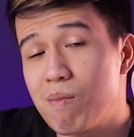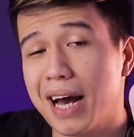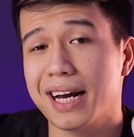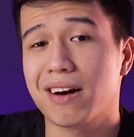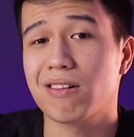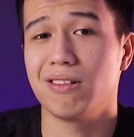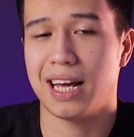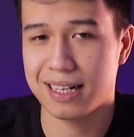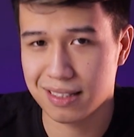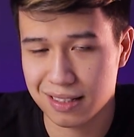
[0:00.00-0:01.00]

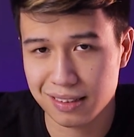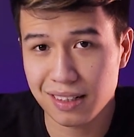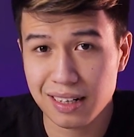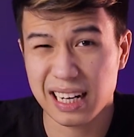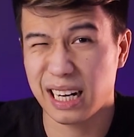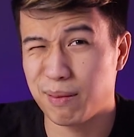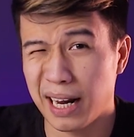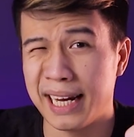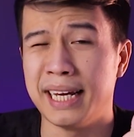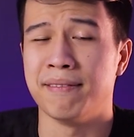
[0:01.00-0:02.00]
micro lens, tức là
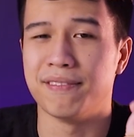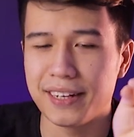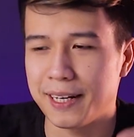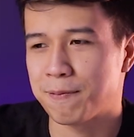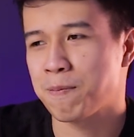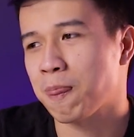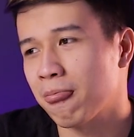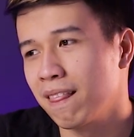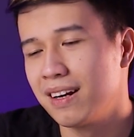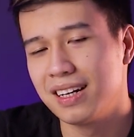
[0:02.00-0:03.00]
camera hiển vi
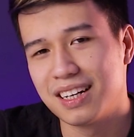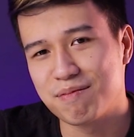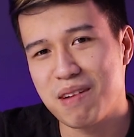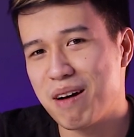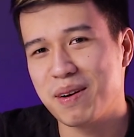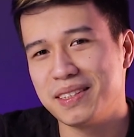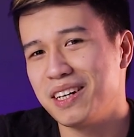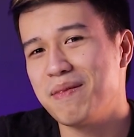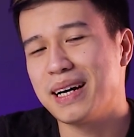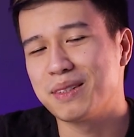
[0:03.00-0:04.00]
ba mươi
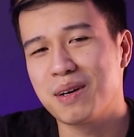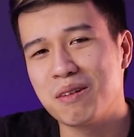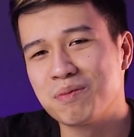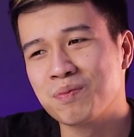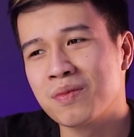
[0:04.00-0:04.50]
megapixel f hai chấm không.